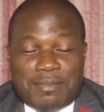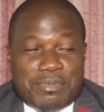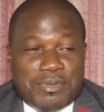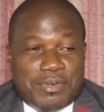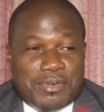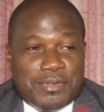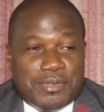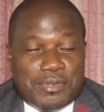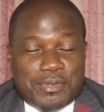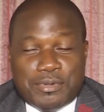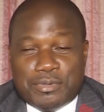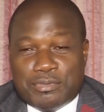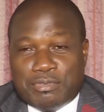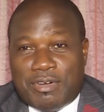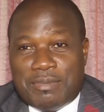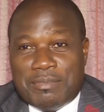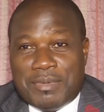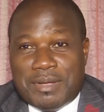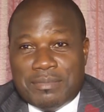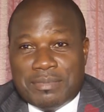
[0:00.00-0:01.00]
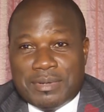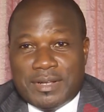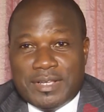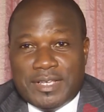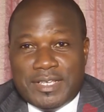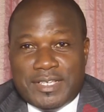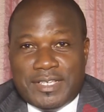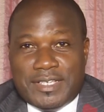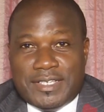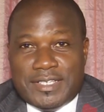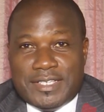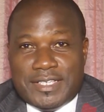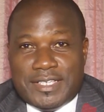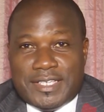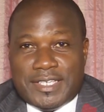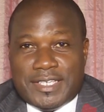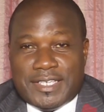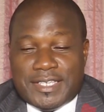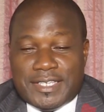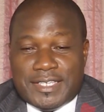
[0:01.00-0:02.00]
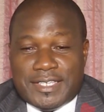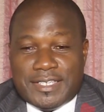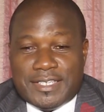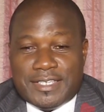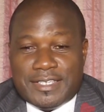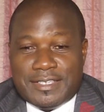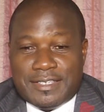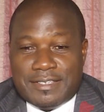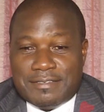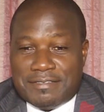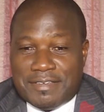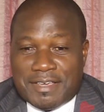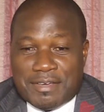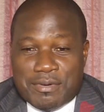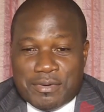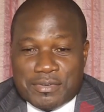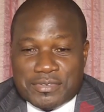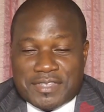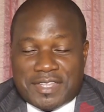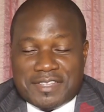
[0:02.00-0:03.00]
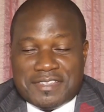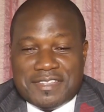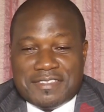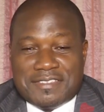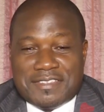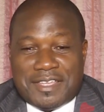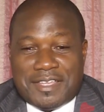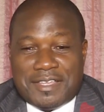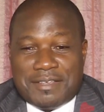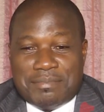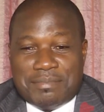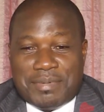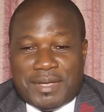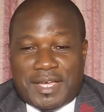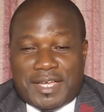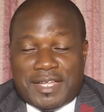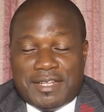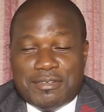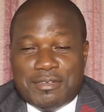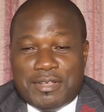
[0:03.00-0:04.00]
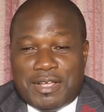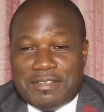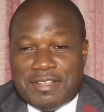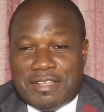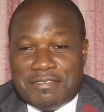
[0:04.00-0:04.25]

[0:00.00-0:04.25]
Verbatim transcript: plus que deux ou trois membres et faire constater ça par la,